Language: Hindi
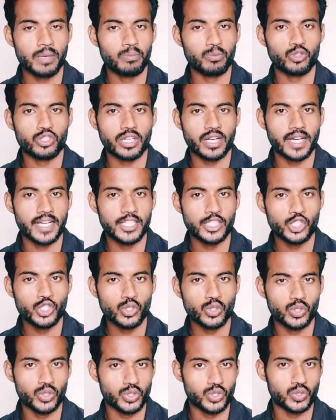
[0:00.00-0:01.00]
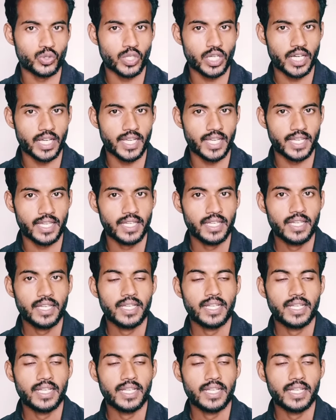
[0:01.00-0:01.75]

कंप्यूटराइज हो चुका है